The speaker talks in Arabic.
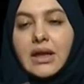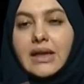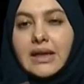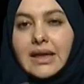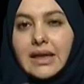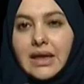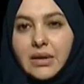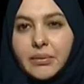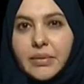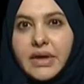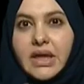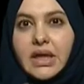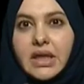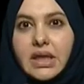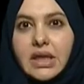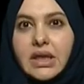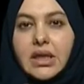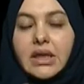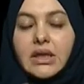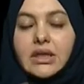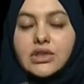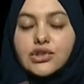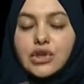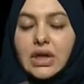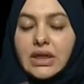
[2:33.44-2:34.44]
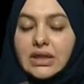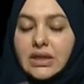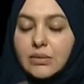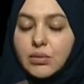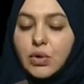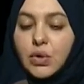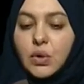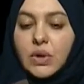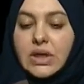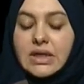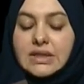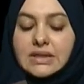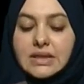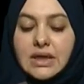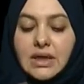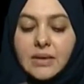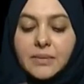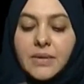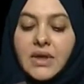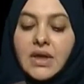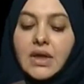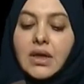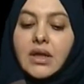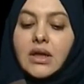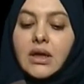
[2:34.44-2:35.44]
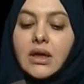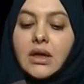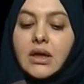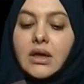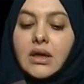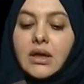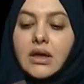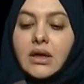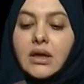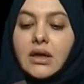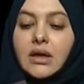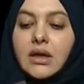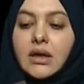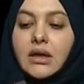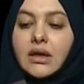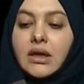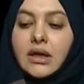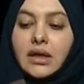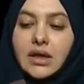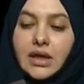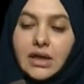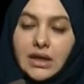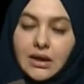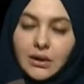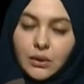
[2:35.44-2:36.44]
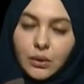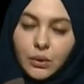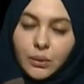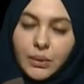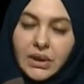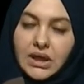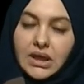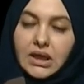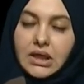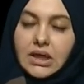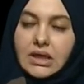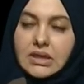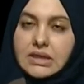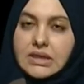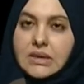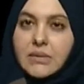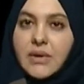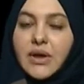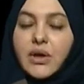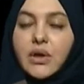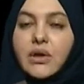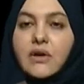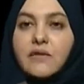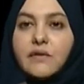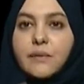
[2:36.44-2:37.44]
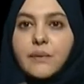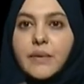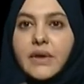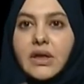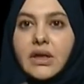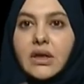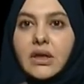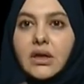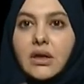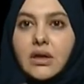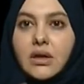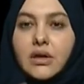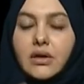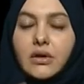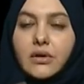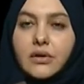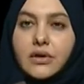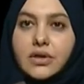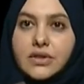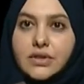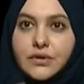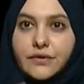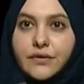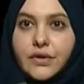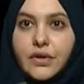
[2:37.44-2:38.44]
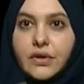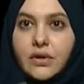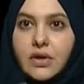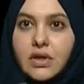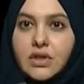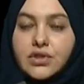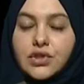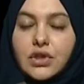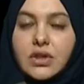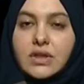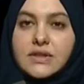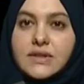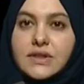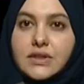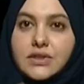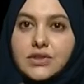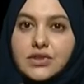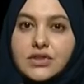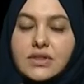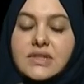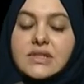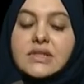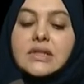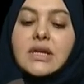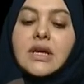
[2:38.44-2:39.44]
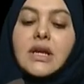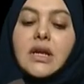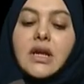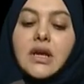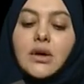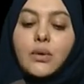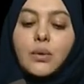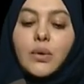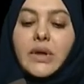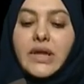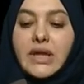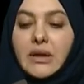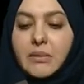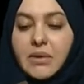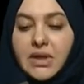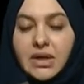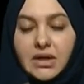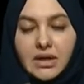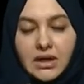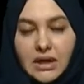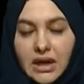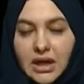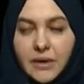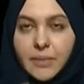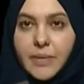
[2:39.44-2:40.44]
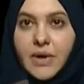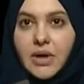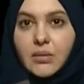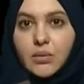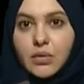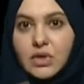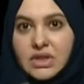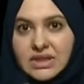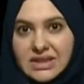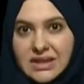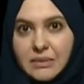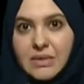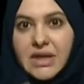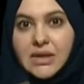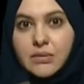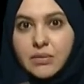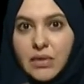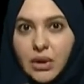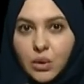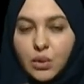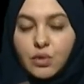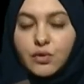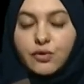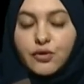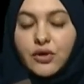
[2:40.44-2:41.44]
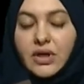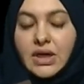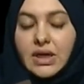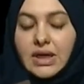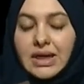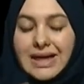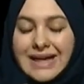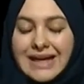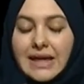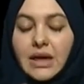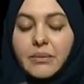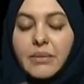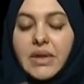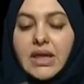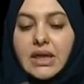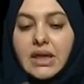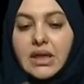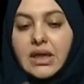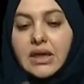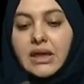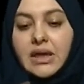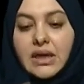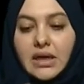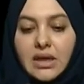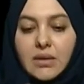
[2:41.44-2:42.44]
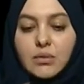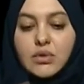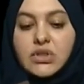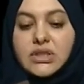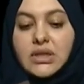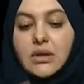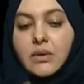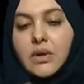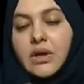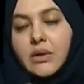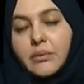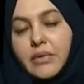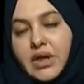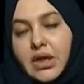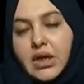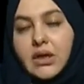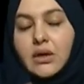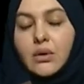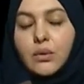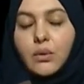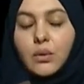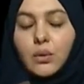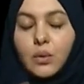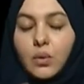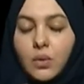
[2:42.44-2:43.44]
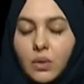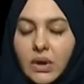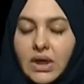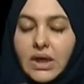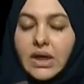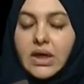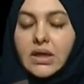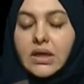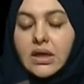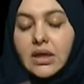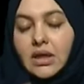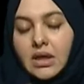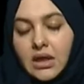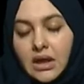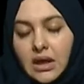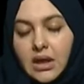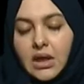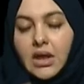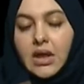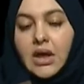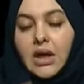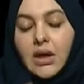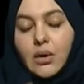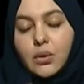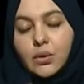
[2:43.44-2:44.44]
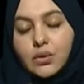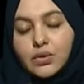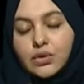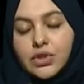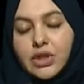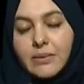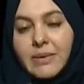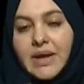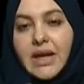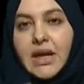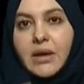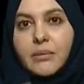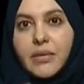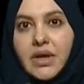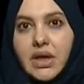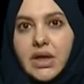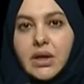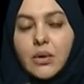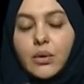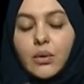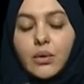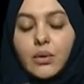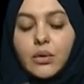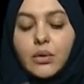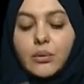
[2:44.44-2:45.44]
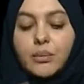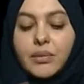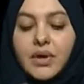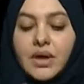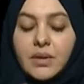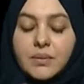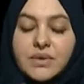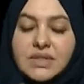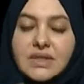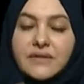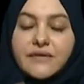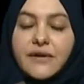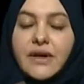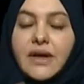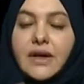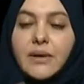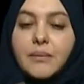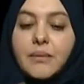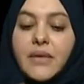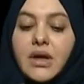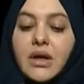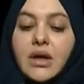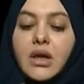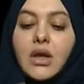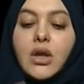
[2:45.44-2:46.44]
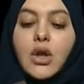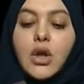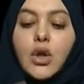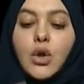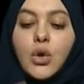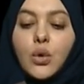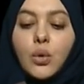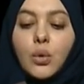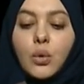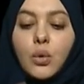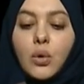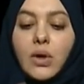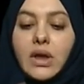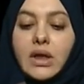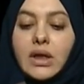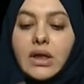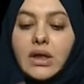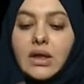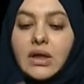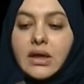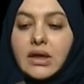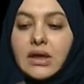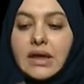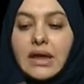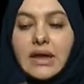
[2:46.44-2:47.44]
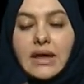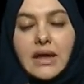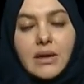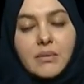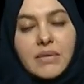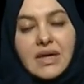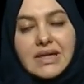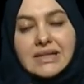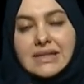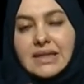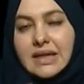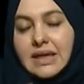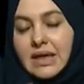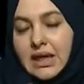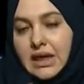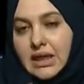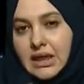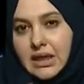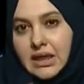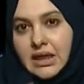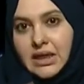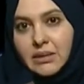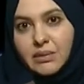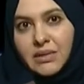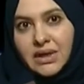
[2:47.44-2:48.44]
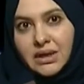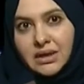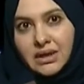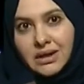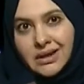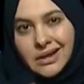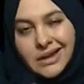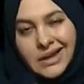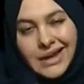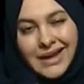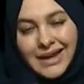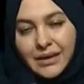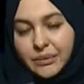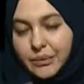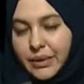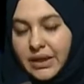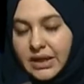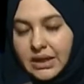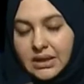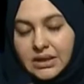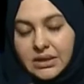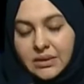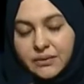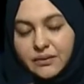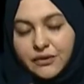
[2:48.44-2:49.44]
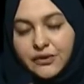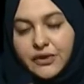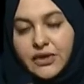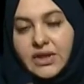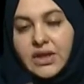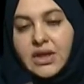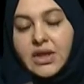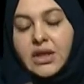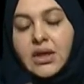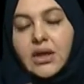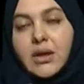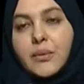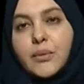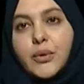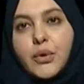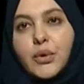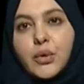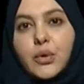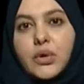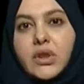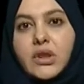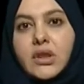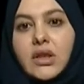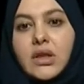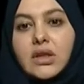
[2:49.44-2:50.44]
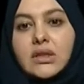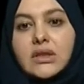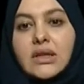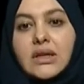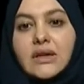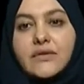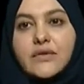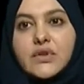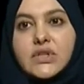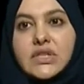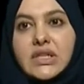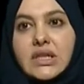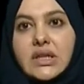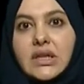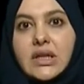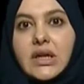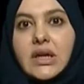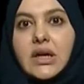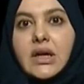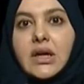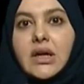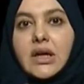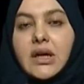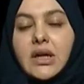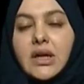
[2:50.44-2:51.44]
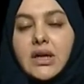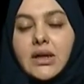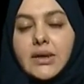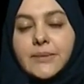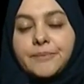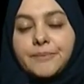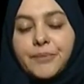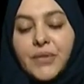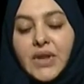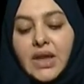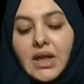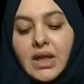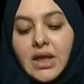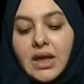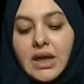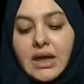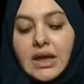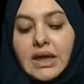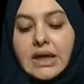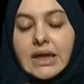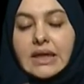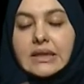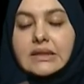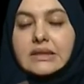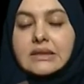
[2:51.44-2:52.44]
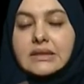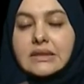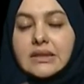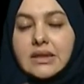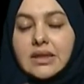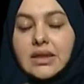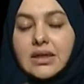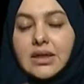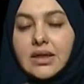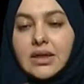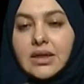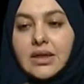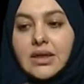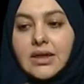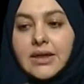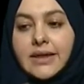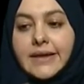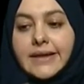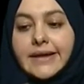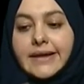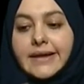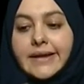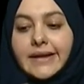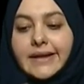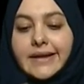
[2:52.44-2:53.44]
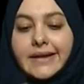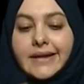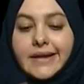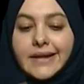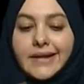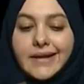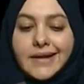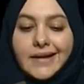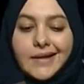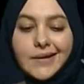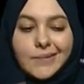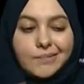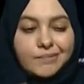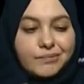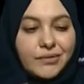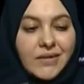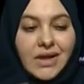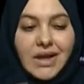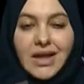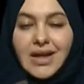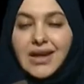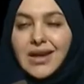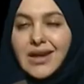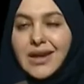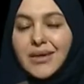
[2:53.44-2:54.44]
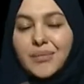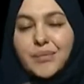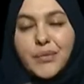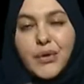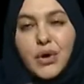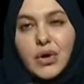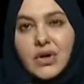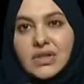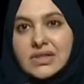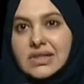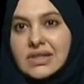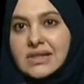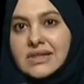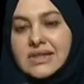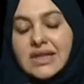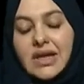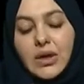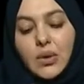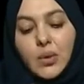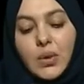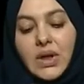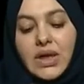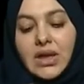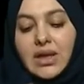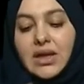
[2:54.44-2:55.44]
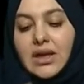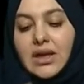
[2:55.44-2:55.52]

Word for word: آه، الامريكيه لجراحه المخ والاعصاب آه، يعني او بالانجليزي ما يعرف بكونجرس اوف نيورولوجيكال سيرجنز وهي من اكبر المنظمات معروفه عالميا يعني على مستوى امريكا وكندا او شمال امريكا واوروبا بصفه عامه وكان البحث زي اي لما احد بيقدم في بحوث تنافسيه اخذ يعني البروسيس او